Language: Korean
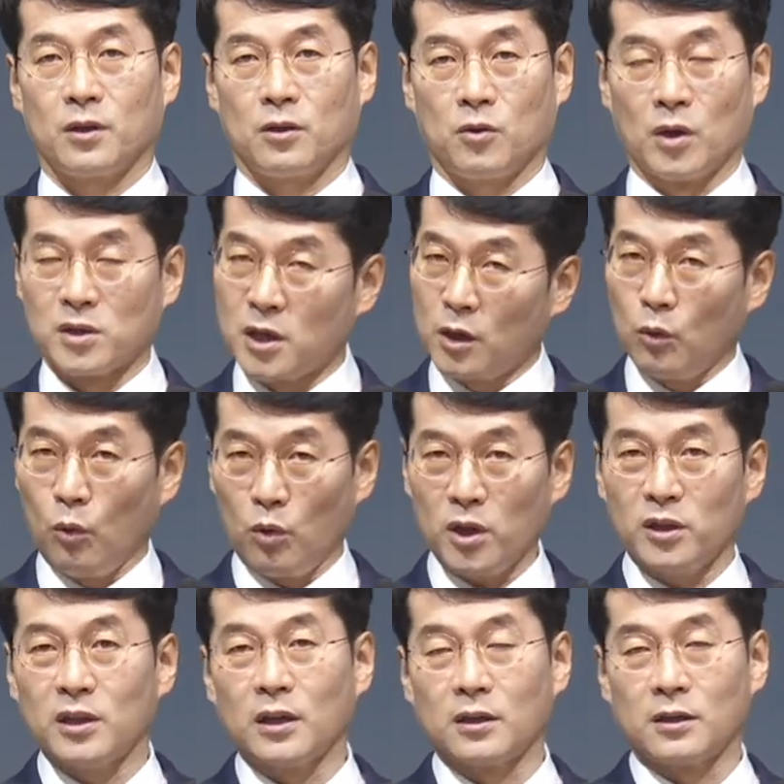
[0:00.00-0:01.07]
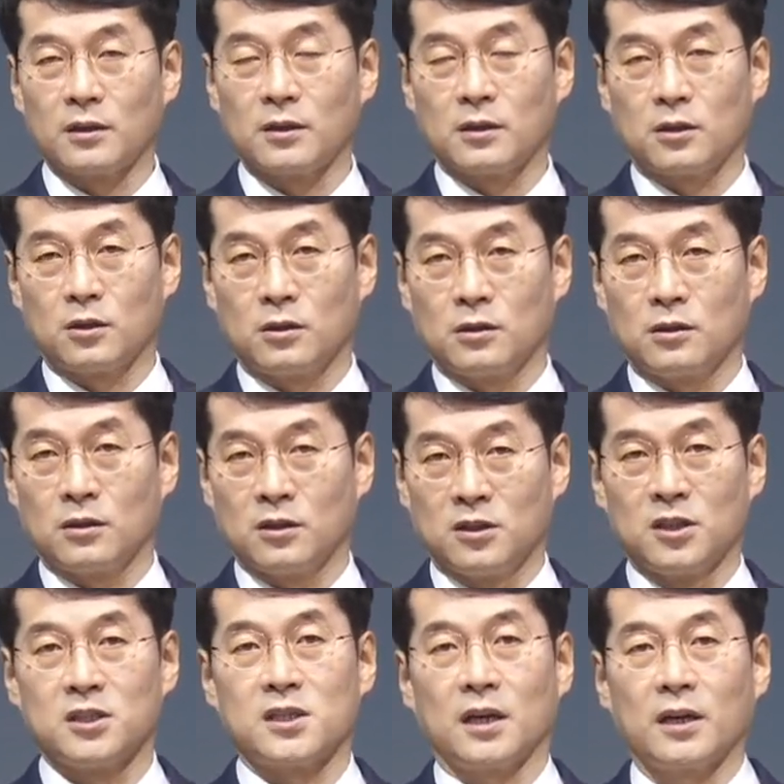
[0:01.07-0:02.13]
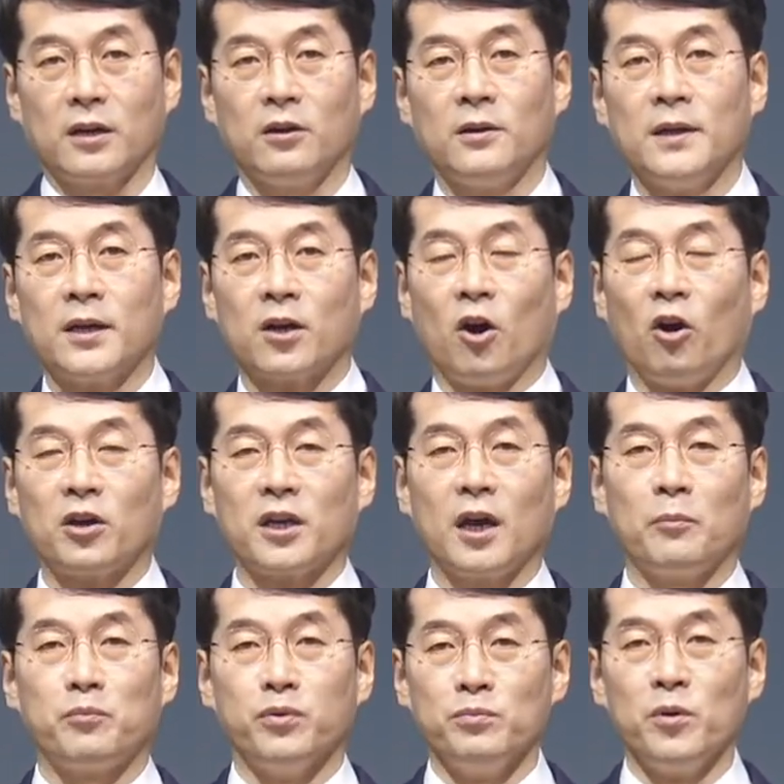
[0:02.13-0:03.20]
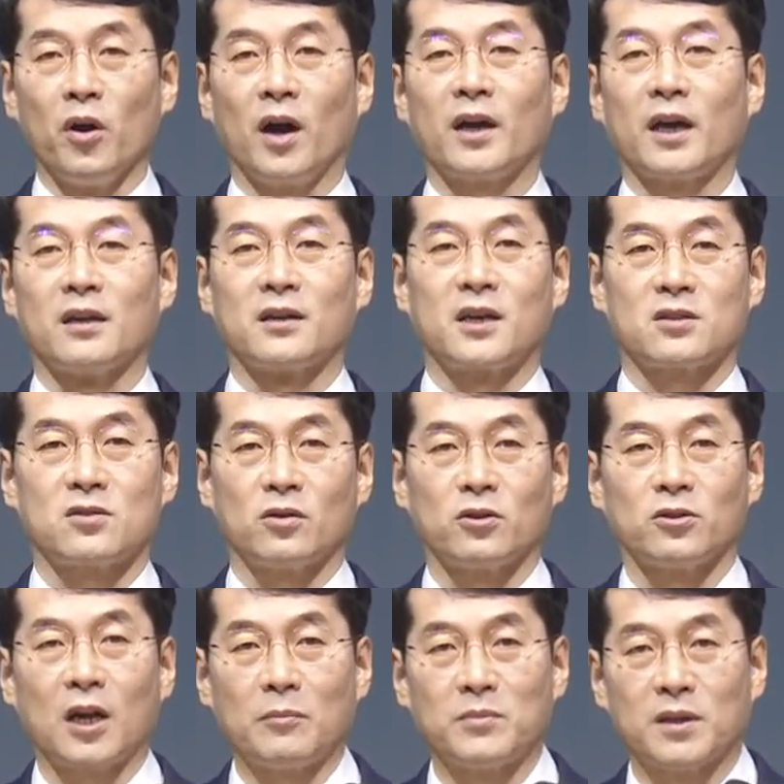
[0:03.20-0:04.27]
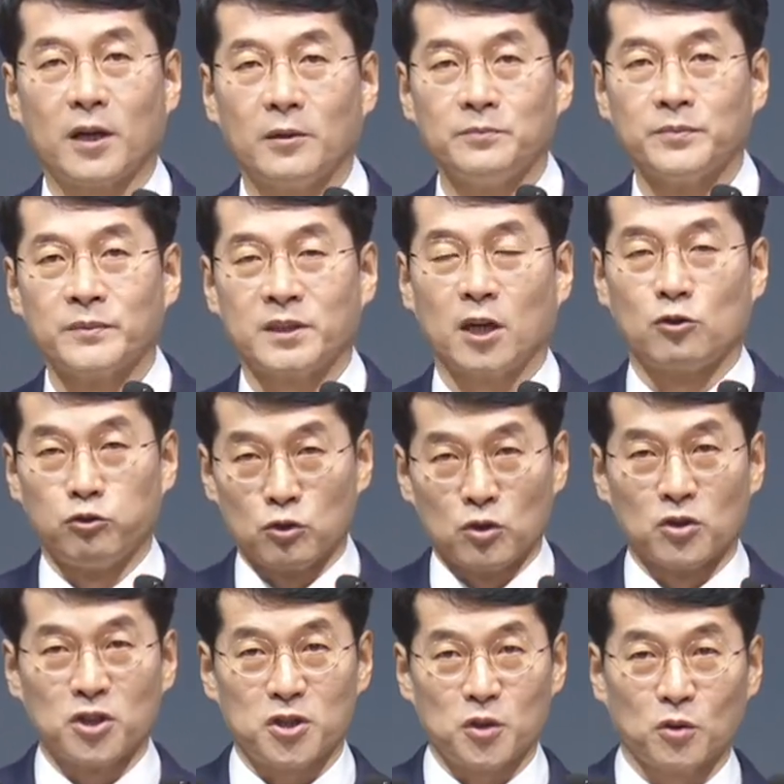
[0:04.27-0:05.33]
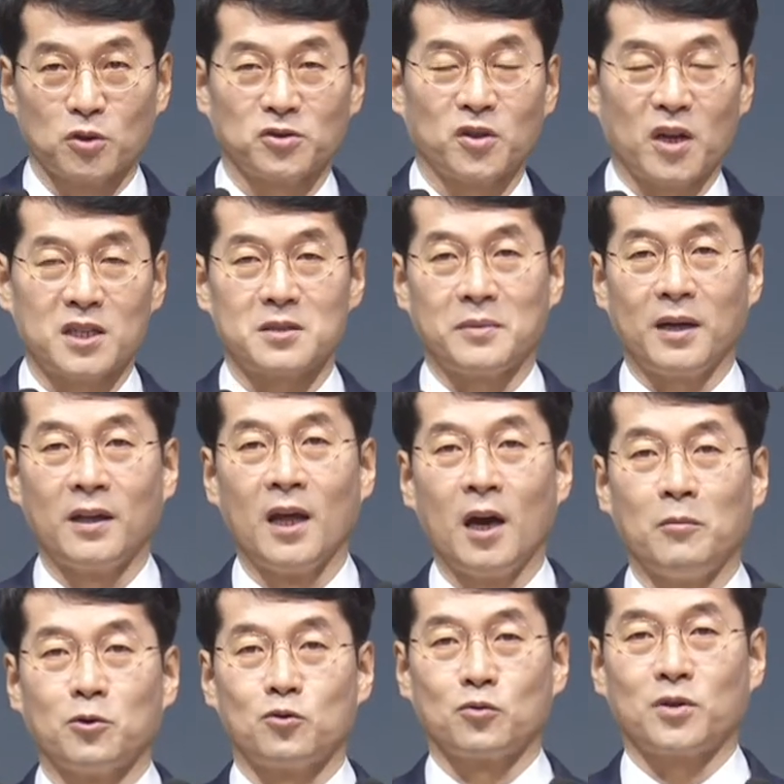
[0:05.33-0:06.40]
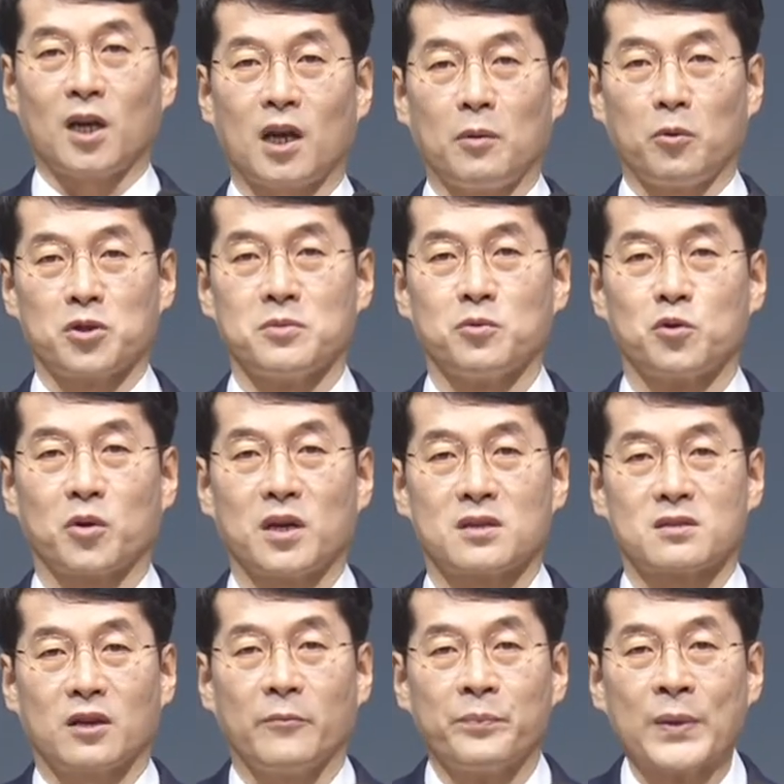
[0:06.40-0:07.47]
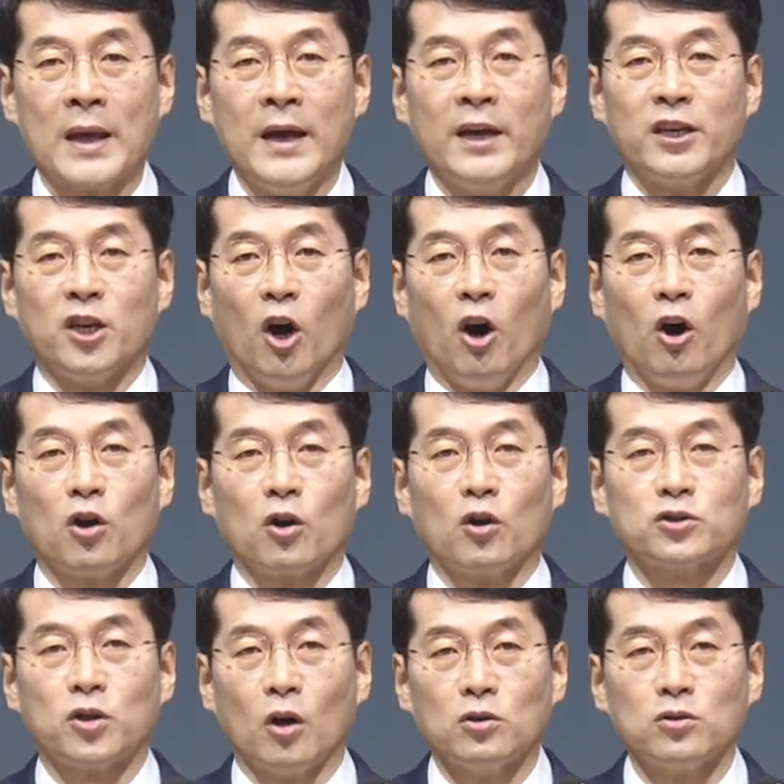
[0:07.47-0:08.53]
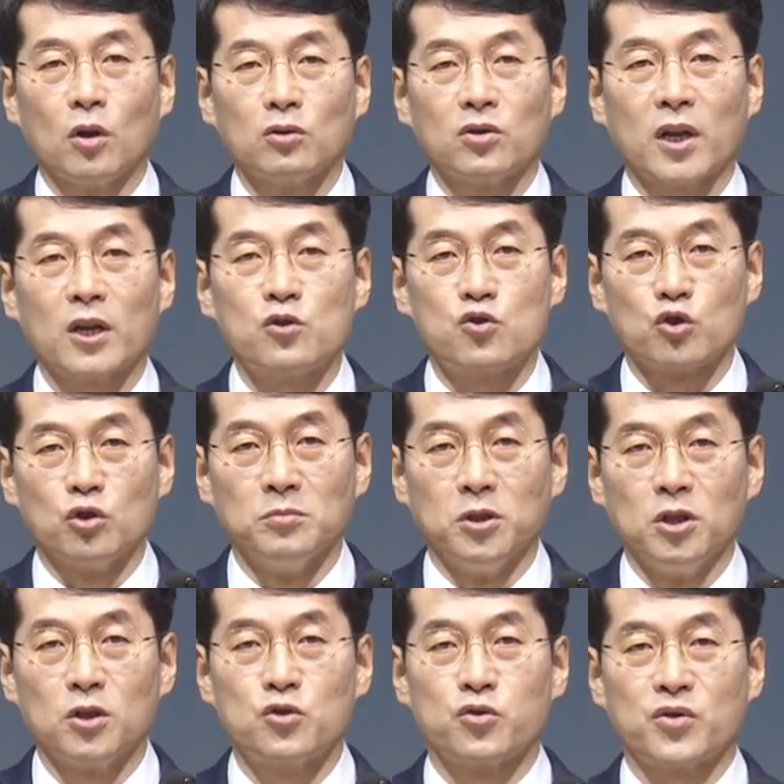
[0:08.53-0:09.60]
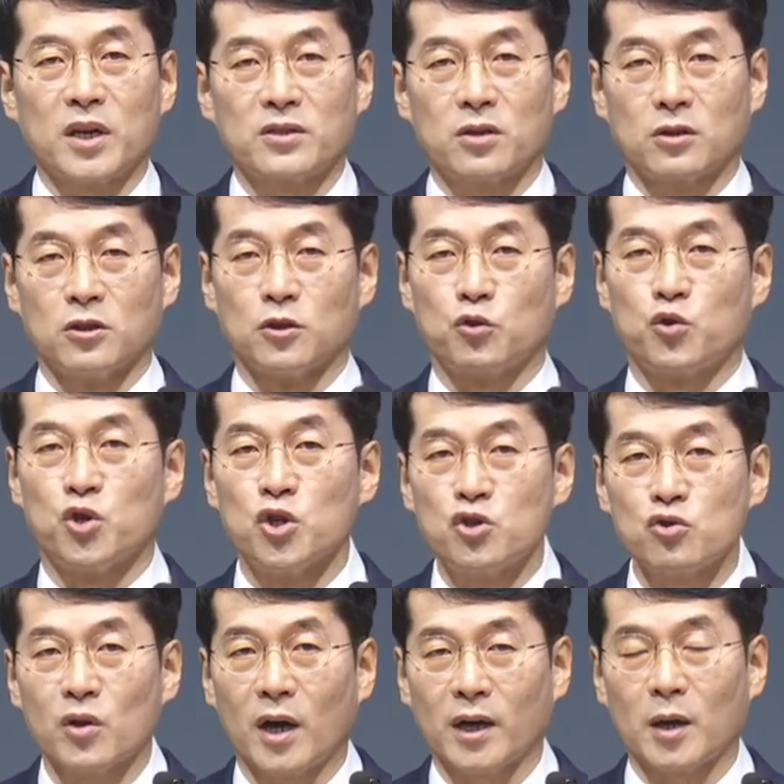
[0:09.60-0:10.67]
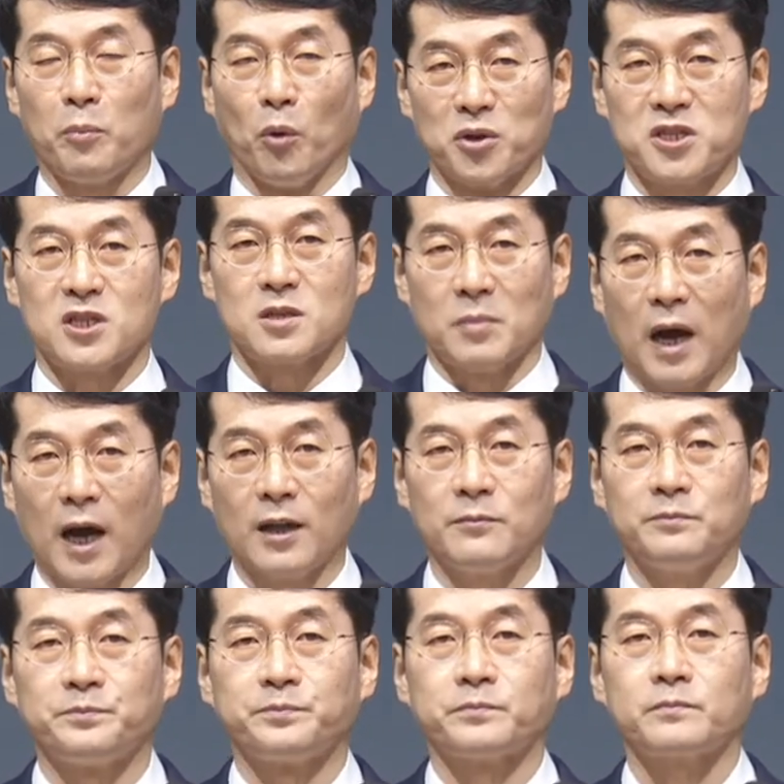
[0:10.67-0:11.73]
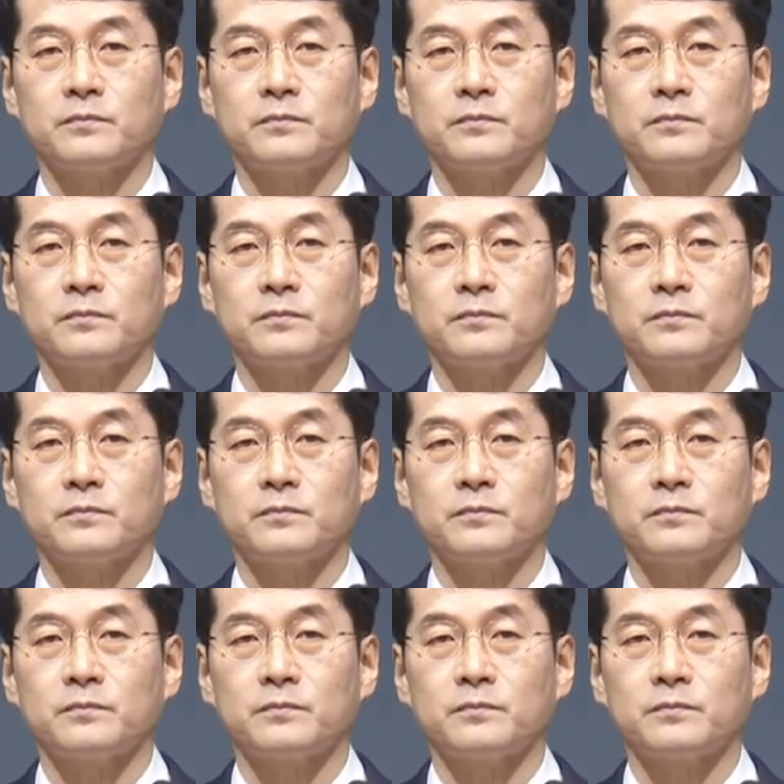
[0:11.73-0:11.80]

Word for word: 굉장히 오래된 글이잖아요. 거기에 분명하게 이렇게 선언합니다. 제가 굵은 글씨로도 써놨지만 한번 쭉 따라 보시면 좋겠어요. 여러 성도들의 죽음을 주께서는 귀중하게 보시지만